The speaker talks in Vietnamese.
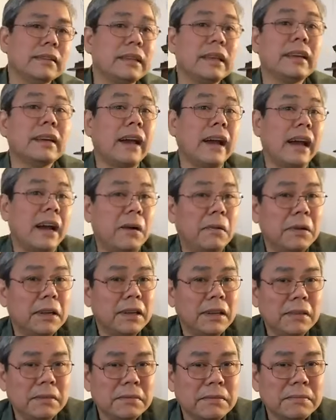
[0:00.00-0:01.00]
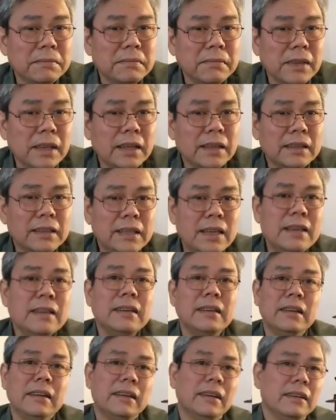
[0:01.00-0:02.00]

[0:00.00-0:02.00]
tiền ảo hay không nhưng